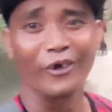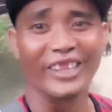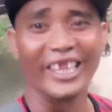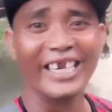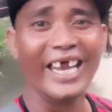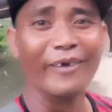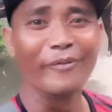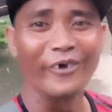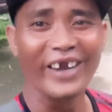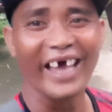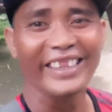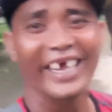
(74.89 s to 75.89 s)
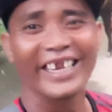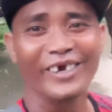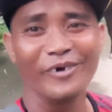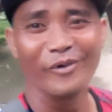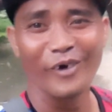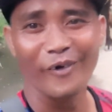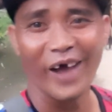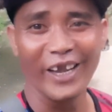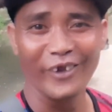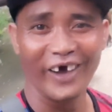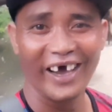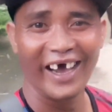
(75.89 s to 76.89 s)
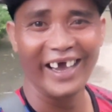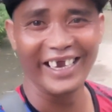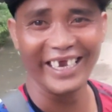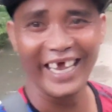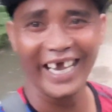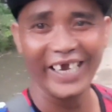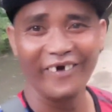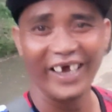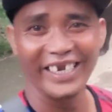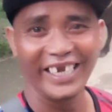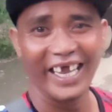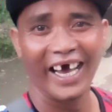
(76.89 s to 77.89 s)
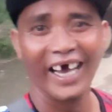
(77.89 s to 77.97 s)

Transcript: tignan po natin kung paano ang ginagawa nila.